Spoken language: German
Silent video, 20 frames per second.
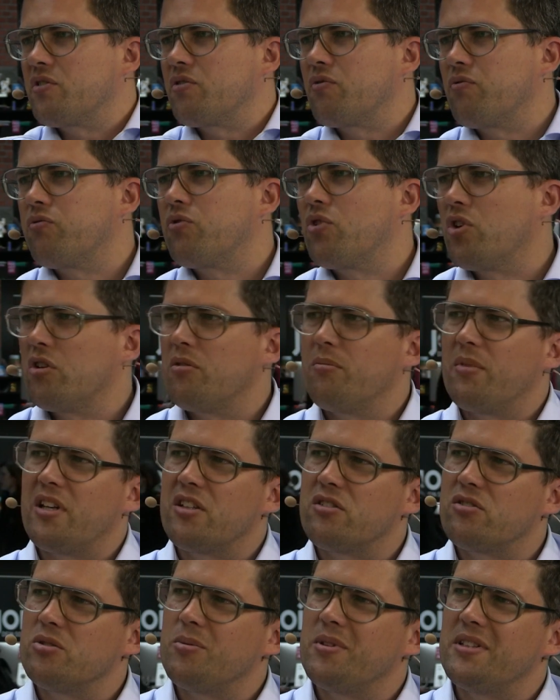Das könnte man
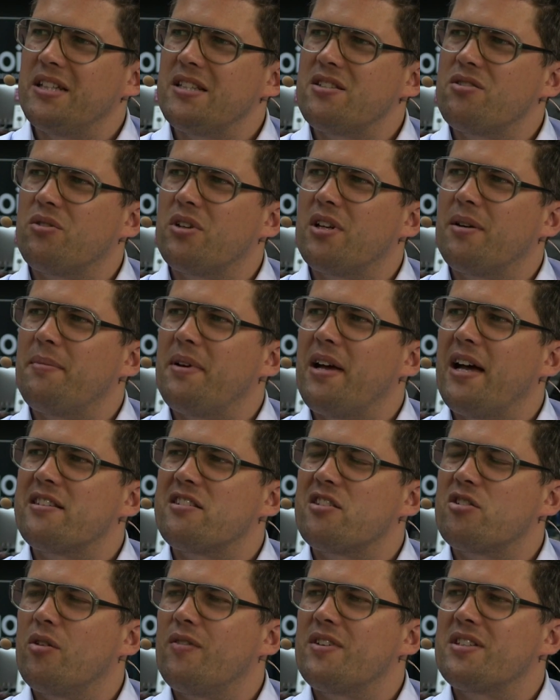das so übersetzen? Oder ja,
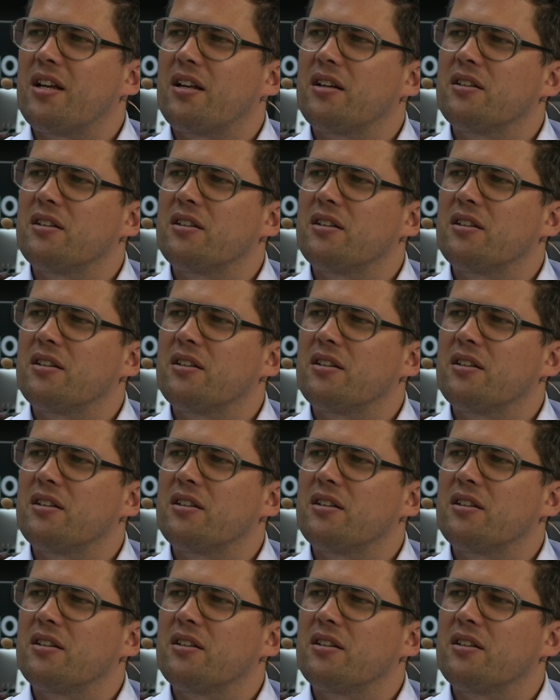also Fan,